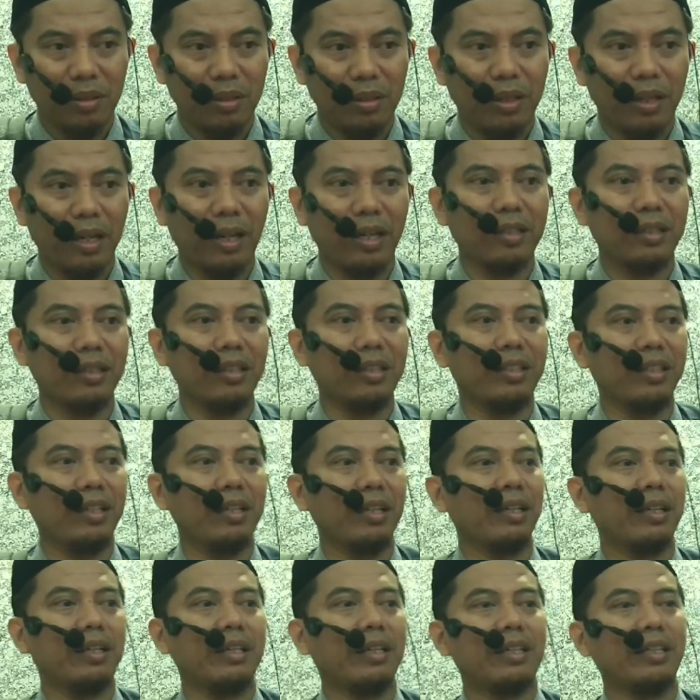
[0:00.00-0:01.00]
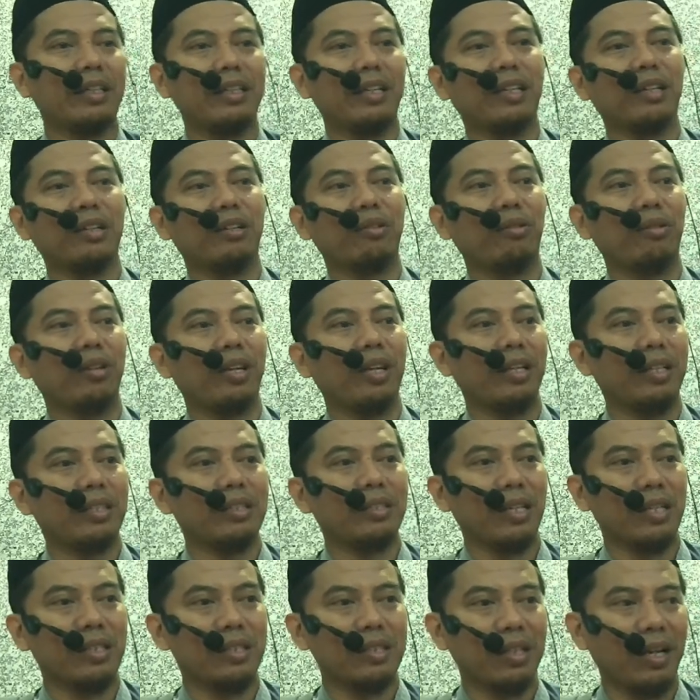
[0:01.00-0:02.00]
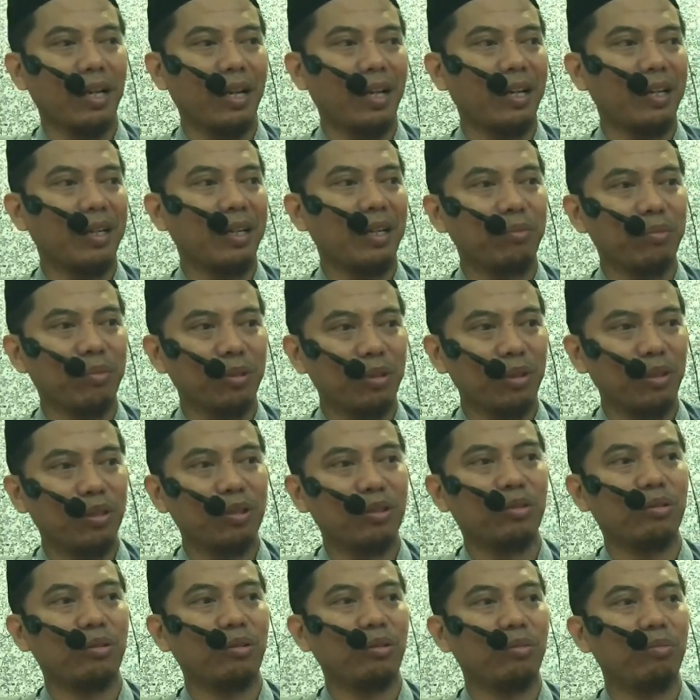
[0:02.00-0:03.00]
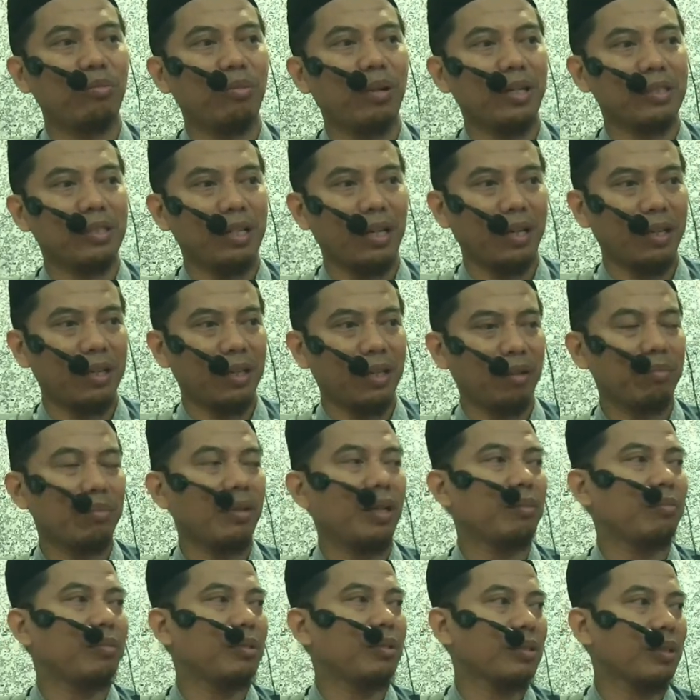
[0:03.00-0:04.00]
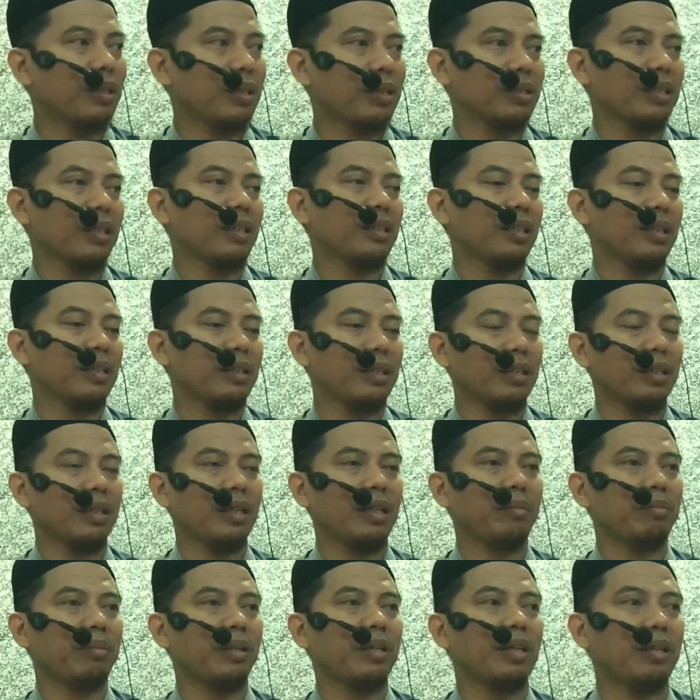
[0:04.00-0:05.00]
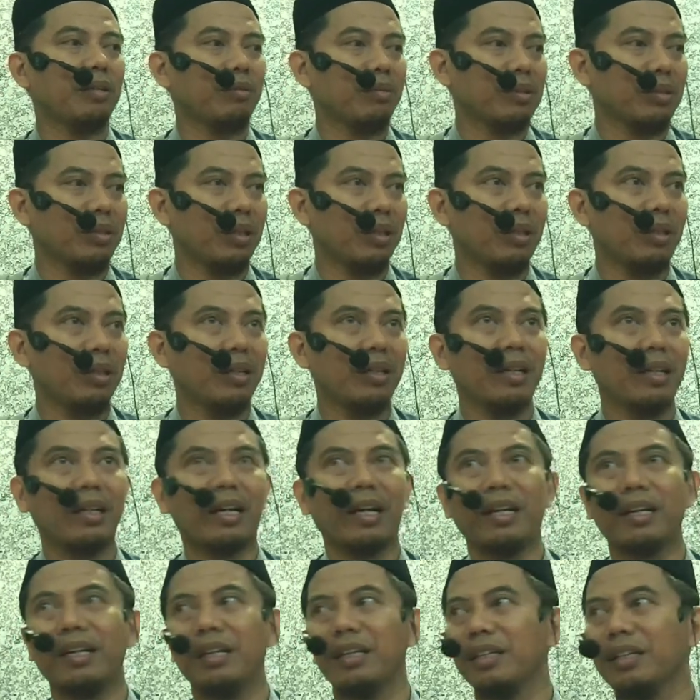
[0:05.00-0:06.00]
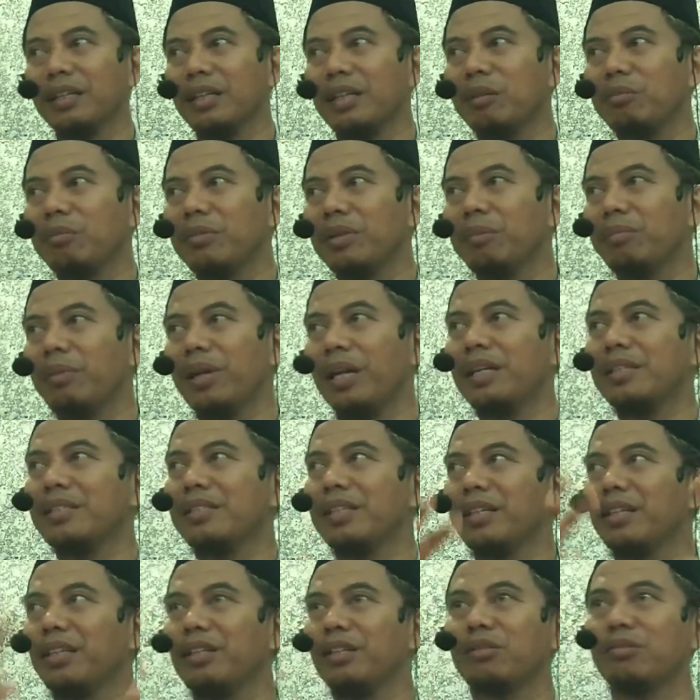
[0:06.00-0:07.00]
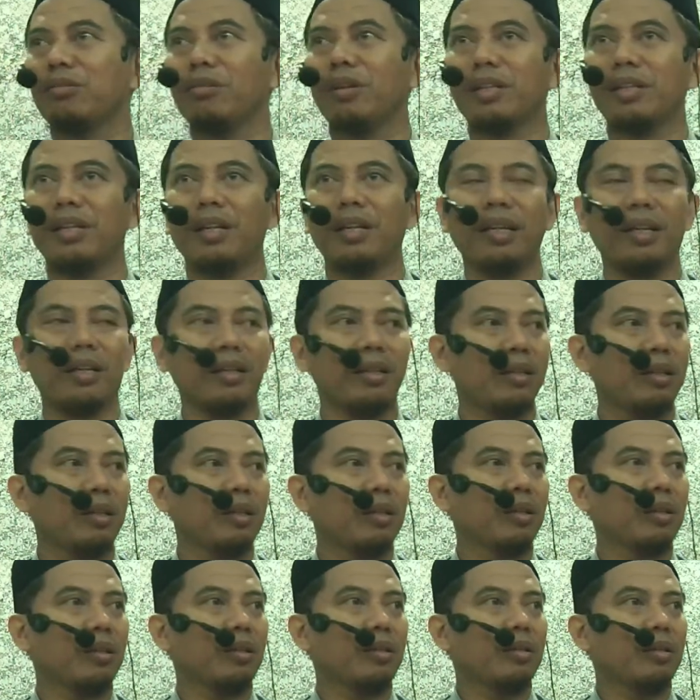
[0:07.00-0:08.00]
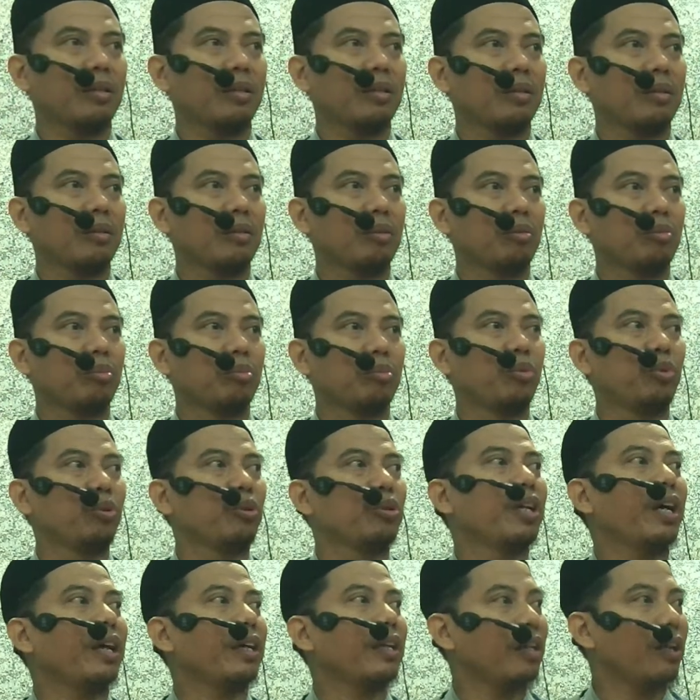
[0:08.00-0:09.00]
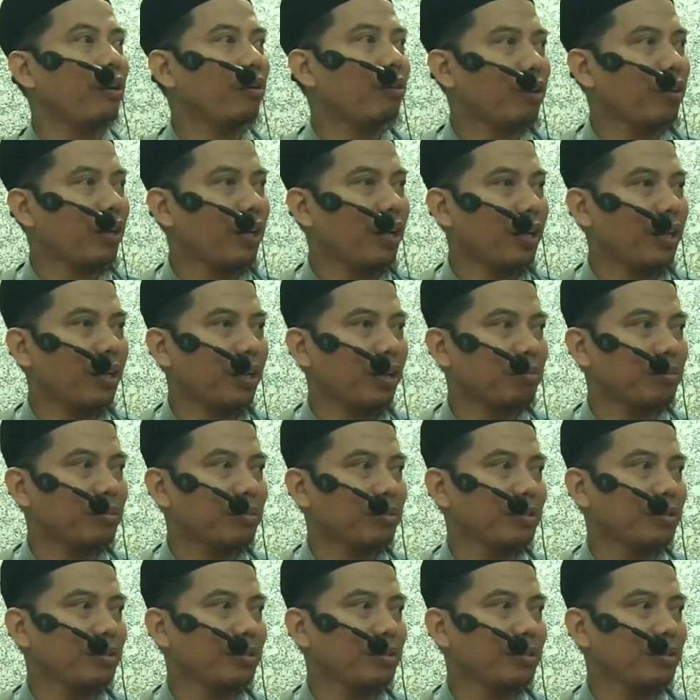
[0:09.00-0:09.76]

Artinya yang kuliah di sastra Arab disuruh bahasa Arab tidak bisa. Saya tanya kenapa tidak bisa? Karena yang kami pelajari itu adalah budaya orang Arab.